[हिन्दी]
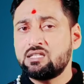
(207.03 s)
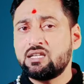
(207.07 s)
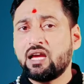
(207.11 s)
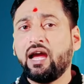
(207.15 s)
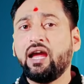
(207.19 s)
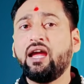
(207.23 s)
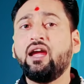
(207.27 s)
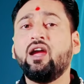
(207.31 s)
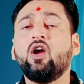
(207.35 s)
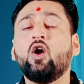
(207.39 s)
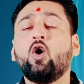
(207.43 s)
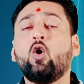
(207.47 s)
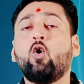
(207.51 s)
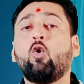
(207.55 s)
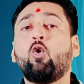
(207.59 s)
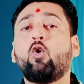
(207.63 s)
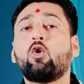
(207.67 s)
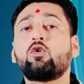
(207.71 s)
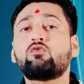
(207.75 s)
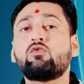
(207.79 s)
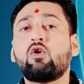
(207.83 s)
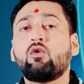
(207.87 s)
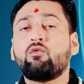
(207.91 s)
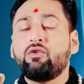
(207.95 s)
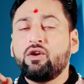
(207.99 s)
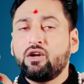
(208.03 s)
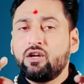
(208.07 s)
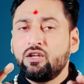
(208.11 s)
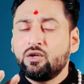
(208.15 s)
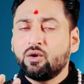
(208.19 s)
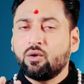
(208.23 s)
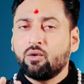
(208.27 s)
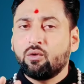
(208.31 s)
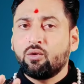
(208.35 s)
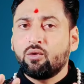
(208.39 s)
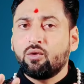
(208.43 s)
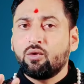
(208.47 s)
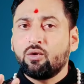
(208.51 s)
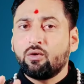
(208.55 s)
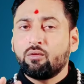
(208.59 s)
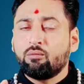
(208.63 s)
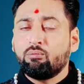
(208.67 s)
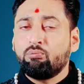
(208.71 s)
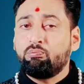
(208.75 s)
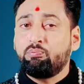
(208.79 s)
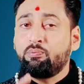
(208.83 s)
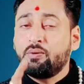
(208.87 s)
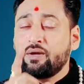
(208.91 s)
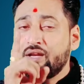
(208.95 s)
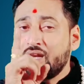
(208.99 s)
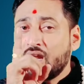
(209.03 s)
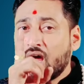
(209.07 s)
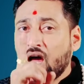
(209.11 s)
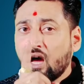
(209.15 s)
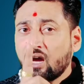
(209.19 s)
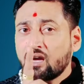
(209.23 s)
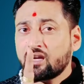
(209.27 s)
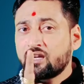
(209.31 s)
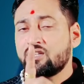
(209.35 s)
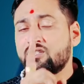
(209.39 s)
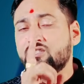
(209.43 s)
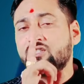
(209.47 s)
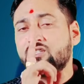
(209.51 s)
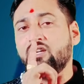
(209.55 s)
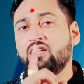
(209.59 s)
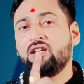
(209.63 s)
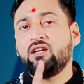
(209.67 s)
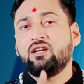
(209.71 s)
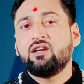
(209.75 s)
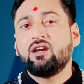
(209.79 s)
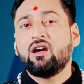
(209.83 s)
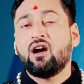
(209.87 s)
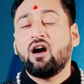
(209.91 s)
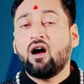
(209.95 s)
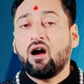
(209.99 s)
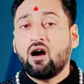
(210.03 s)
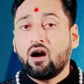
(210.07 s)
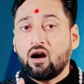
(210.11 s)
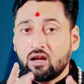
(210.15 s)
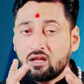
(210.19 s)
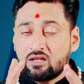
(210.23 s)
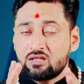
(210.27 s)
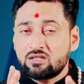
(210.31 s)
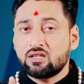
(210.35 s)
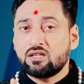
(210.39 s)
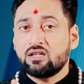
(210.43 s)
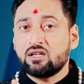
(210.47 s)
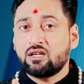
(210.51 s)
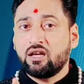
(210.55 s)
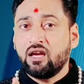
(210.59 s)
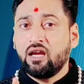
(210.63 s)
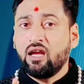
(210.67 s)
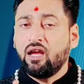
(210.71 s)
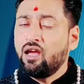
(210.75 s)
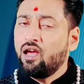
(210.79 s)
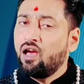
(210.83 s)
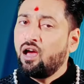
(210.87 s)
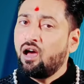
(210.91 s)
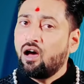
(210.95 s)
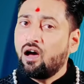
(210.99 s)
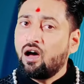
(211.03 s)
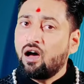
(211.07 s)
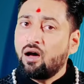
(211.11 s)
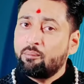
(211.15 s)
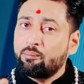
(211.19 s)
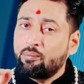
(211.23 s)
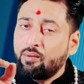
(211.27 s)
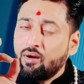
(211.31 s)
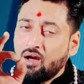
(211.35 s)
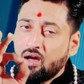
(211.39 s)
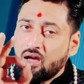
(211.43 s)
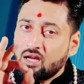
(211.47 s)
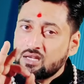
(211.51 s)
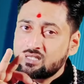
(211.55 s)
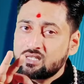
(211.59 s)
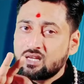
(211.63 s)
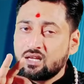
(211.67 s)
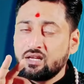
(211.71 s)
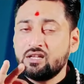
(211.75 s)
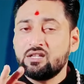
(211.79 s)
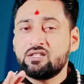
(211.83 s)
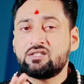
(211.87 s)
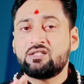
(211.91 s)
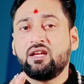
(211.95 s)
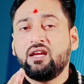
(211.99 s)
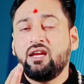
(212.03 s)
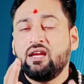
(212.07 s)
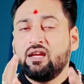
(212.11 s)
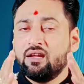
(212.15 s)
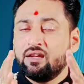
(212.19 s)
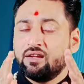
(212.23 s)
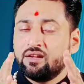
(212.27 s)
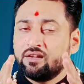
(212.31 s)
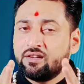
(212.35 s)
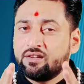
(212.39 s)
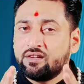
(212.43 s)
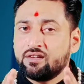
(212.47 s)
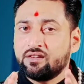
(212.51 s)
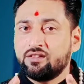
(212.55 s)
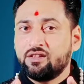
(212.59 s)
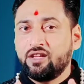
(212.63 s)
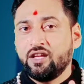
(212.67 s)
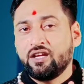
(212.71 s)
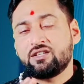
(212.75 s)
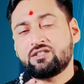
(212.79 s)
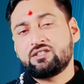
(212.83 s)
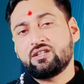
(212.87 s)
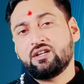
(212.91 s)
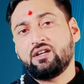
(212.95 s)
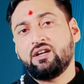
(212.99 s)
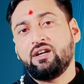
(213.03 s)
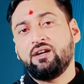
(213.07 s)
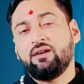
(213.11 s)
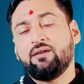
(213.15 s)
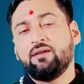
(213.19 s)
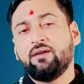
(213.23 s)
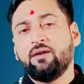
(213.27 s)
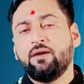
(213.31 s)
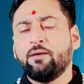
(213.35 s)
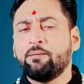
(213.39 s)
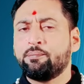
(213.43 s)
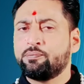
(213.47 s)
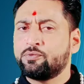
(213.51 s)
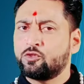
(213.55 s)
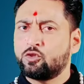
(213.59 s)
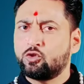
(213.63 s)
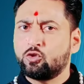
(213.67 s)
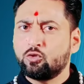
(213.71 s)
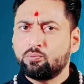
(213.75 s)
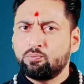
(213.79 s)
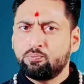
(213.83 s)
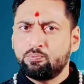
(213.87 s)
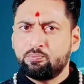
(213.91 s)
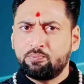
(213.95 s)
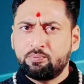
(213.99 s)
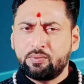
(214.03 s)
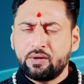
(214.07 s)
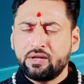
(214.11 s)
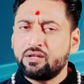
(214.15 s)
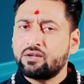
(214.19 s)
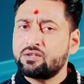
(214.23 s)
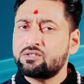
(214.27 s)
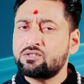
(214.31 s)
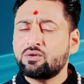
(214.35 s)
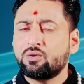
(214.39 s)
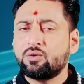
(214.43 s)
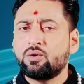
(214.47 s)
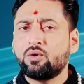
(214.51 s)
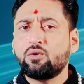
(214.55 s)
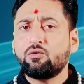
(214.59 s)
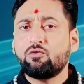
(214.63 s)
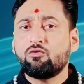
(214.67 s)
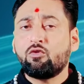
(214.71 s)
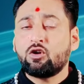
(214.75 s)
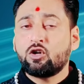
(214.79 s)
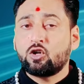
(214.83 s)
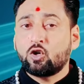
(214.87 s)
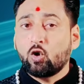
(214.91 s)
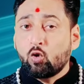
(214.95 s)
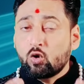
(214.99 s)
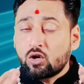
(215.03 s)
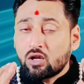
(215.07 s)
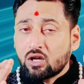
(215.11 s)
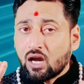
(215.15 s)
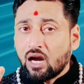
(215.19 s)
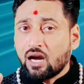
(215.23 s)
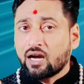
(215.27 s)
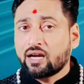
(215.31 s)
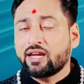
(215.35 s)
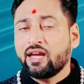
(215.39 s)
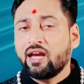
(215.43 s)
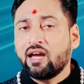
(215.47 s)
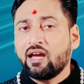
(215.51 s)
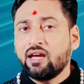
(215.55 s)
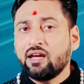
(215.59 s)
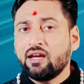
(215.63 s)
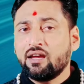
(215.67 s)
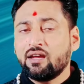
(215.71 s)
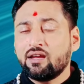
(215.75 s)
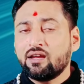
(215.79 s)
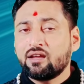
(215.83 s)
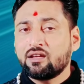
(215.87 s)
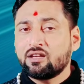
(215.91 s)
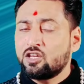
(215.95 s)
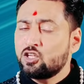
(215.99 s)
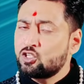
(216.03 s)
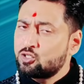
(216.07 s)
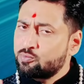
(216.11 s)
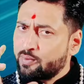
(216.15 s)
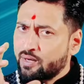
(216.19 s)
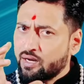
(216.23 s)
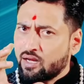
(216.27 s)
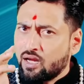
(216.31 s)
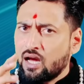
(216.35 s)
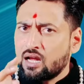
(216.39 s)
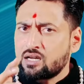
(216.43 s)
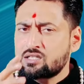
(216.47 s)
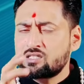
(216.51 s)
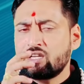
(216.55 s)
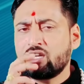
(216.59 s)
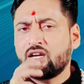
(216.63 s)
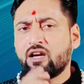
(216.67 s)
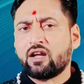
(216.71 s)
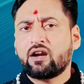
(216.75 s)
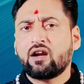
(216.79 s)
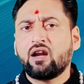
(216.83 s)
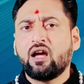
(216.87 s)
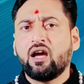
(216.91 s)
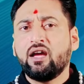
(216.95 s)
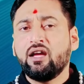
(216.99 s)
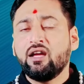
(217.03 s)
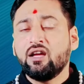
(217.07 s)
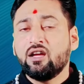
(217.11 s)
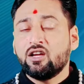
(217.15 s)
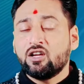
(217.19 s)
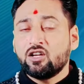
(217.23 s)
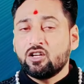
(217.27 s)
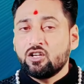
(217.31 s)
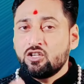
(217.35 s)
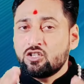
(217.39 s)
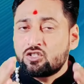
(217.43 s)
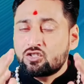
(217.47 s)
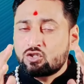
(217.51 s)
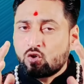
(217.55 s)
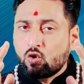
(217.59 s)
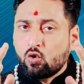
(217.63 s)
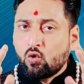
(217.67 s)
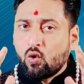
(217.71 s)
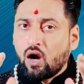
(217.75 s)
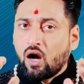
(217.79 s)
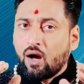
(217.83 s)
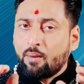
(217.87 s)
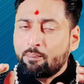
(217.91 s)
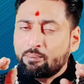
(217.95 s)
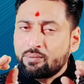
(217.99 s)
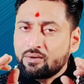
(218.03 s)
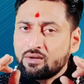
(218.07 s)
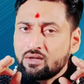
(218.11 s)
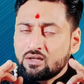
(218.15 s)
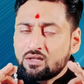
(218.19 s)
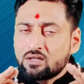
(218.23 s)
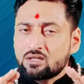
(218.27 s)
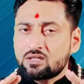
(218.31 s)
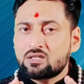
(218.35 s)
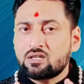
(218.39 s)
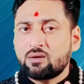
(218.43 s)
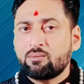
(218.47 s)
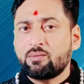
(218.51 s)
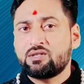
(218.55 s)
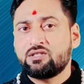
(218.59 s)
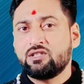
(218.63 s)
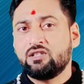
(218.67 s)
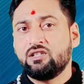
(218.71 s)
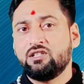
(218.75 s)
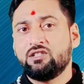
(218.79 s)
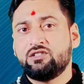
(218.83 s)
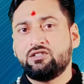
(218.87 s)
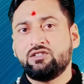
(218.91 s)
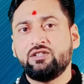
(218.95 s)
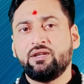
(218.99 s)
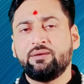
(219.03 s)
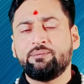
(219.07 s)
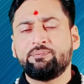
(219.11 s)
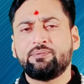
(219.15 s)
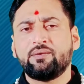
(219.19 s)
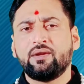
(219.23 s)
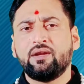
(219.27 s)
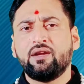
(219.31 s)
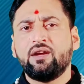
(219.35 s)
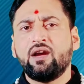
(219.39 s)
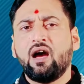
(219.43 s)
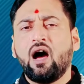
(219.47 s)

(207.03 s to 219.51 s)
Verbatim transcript: मिल जाए और वो वीडियो बिना किसी अड़चन के आप आसानी से देख सके तो प्रेरसकों वो वो टोटका क्या है किस प्रकार से करना है इसको आप समझ लीजिए